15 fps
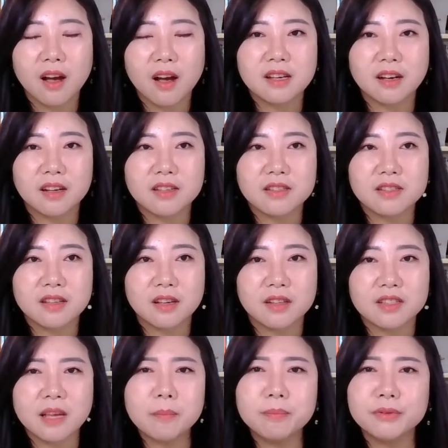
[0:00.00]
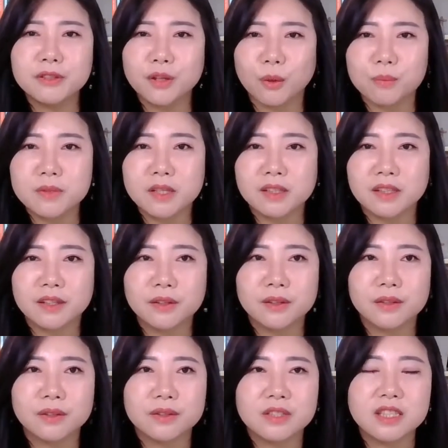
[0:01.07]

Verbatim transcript: 제가 이제 샘플이 없잖아요.